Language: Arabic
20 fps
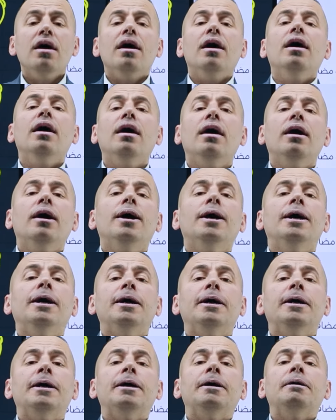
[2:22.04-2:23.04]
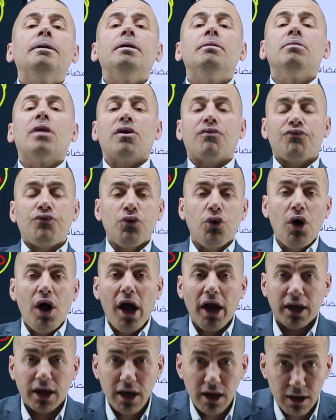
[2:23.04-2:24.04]
آه، مرفوع
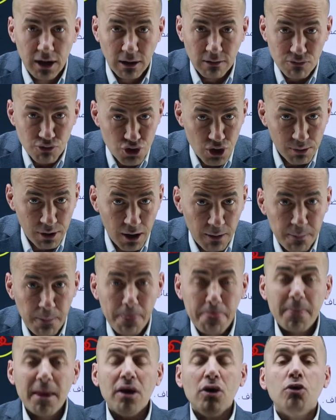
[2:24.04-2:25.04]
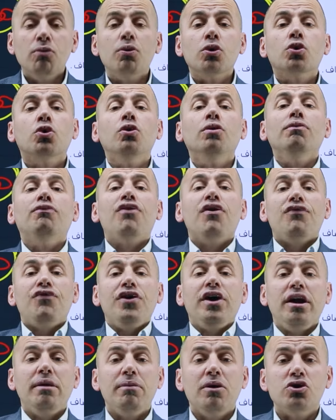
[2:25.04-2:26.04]
حكينا تمام وبكون في
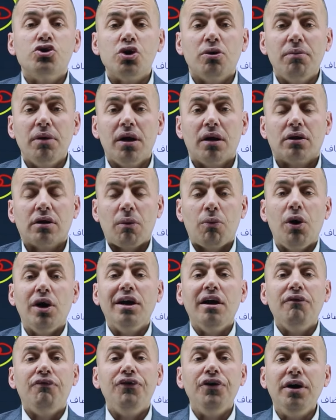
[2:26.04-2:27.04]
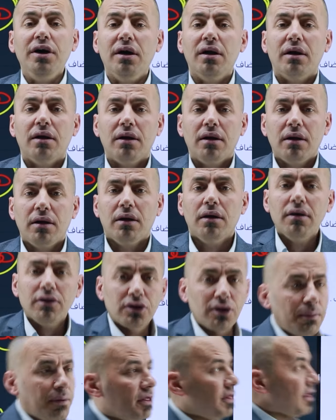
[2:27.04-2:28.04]
فعل بالجمله طب وين الفعل طب